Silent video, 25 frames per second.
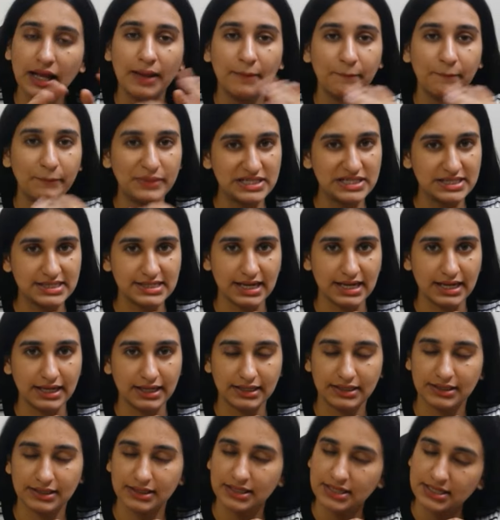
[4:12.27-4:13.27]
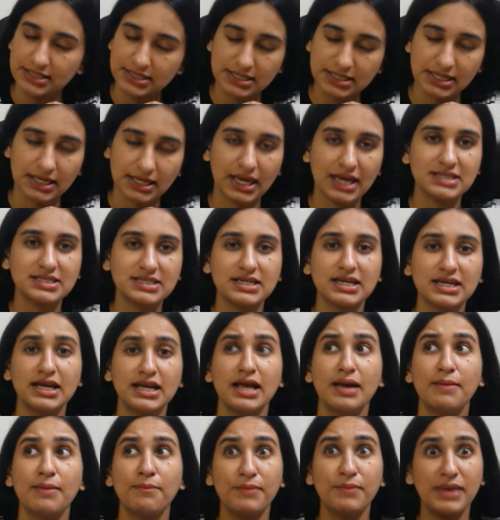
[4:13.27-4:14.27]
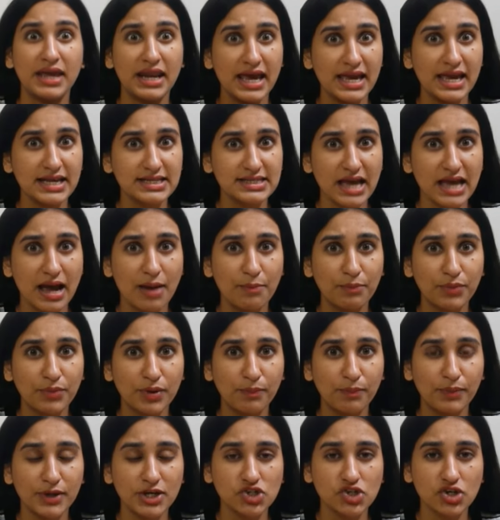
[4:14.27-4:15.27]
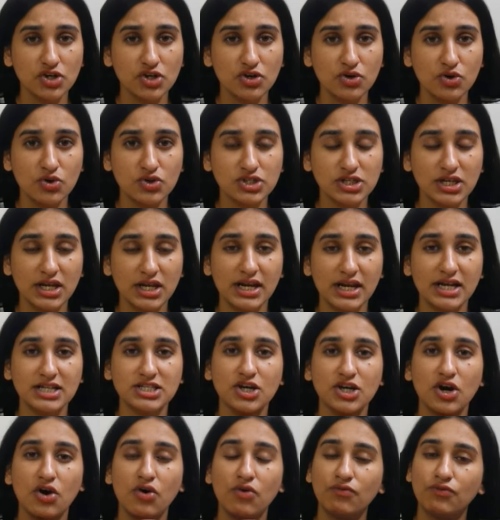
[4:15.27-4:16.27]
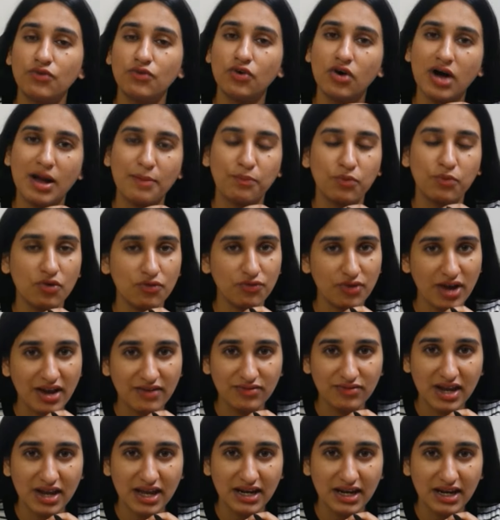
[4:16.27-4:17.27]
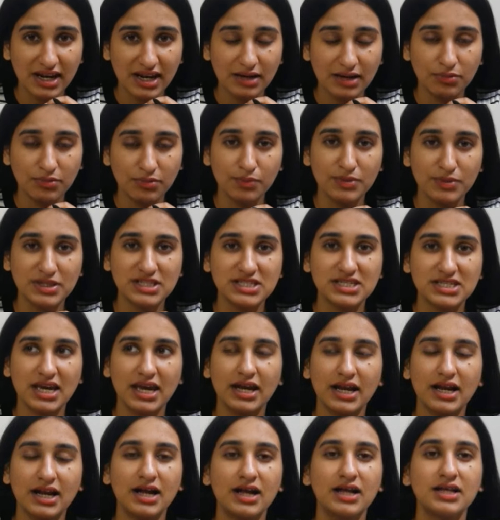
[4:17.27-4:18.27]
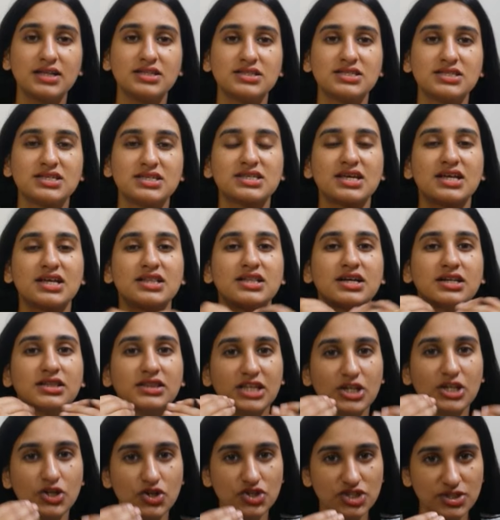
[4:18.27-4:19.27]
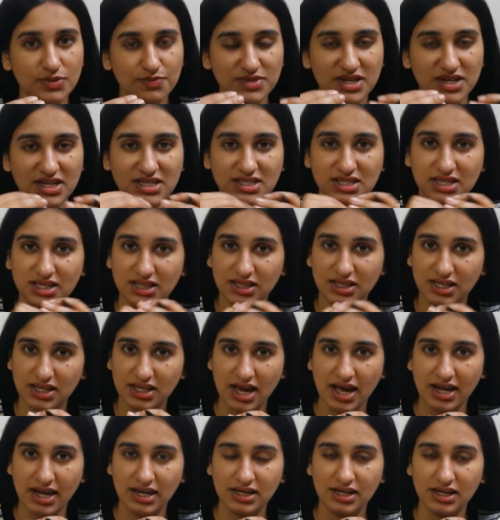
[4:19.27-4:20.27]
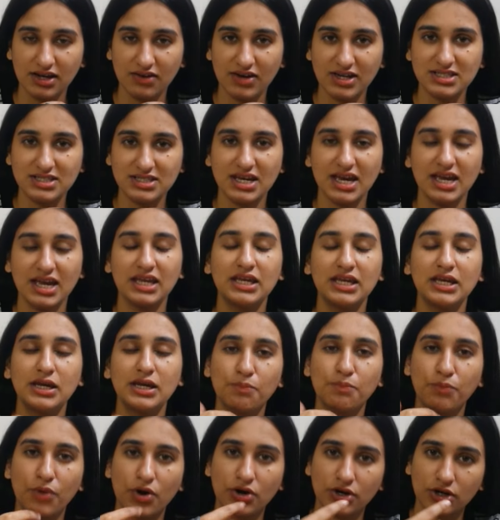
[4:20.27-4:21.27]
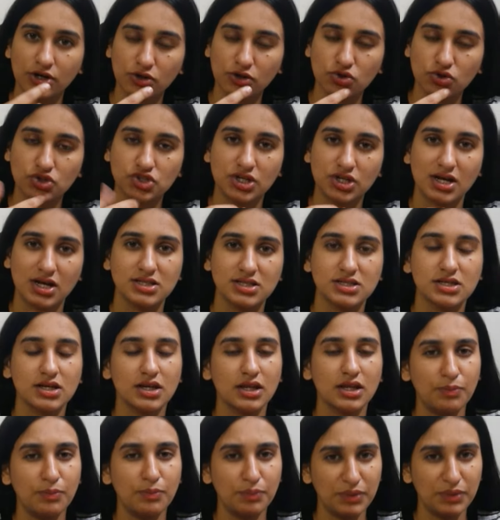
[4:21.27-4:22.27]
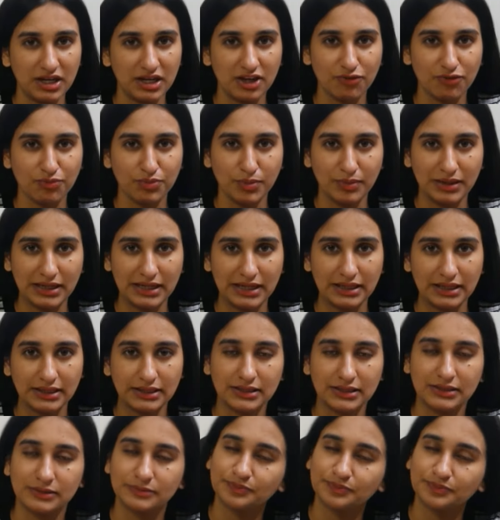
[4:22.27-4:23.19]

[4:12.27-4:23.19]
मिल जाएगी ठीक है जी मेरा एग्जाम प्रिपरेशन कोर्स लेना चाहो वो आपको फाइव नाइन नाइन में मिल जाएगा जिसके अंदर तीनों सब्जेक्ट्स की तैयारी करवाई जाएगी इंपॉर्टेंट क्वेश्चन आंसर की पीडीएफ भी मिलेगी